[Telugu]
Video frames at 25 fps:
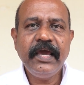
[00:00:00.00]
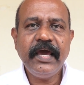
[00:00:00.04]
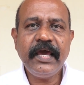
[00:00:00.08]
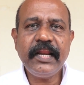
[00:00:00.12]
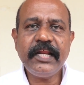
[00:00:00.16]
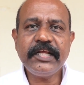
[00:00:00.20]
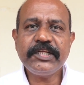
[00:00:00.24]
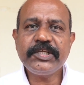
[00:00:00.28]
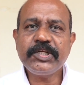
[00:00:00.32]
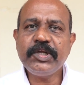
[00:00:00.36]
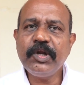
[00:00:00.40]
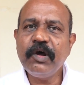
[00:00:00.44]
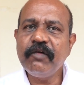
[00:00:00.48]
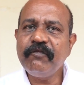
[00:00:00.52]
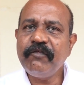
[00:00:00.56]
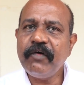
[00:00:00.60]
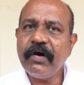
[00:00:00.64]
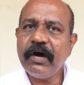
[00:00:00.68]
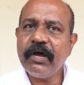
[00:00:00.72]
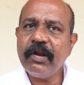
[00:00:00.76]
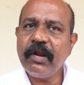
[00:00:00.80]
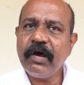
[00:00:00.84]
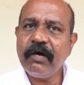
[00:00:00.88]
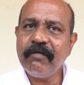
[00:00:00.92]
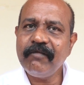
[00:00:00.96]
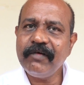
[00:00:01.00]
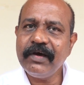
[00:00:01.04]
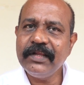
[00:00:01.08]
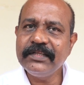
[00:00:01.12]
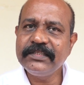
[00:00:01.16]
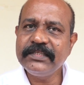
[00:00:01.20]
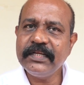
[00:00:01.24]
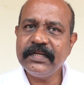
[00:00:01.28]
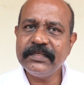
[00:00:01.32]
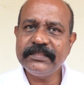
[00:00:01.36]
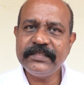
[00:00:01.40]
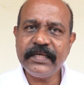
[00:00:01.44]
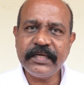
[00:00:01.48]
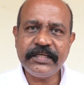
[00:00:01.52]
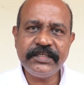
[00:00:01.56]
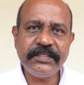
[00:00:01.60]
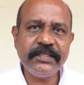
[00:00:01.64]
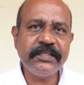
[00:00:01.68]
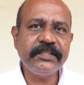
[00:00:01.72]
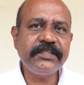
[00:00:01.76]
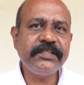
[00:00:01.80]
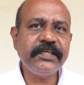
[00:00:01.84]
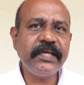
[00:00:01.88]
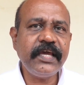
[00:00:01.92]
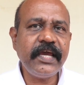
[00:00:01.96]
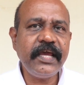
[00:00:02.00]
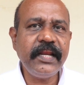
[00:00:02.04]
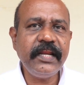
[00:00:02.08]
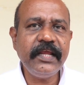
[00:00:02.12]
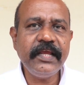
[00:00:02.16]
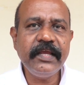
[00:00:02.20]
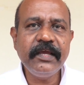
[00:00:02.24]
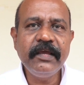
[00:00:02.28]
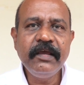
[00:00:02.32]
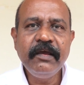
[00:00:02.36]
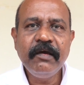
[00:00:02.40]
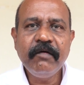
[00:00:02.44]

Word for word: అరెస్ట్లో ఫాలో అవ్వాల్సిన సెక్షన్స్ కానీ